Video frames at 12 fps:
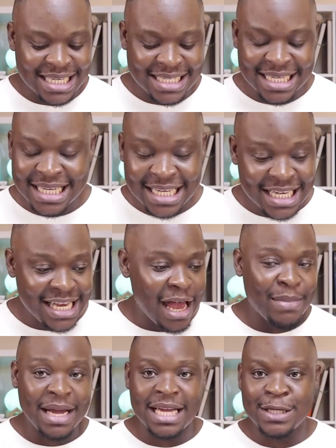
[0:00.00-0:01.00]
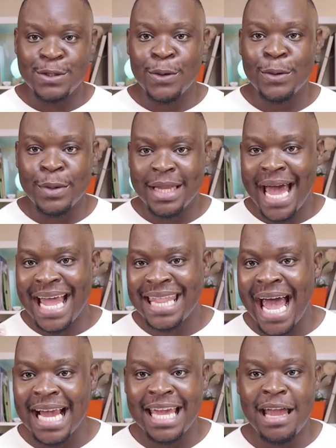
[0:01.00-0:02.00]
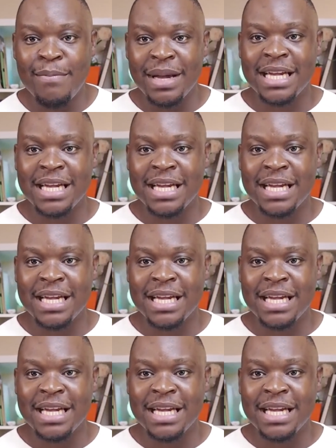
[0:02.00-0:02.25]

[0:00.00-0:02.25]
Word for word: ici, il n'y a pas question d'arnaque, il n'y a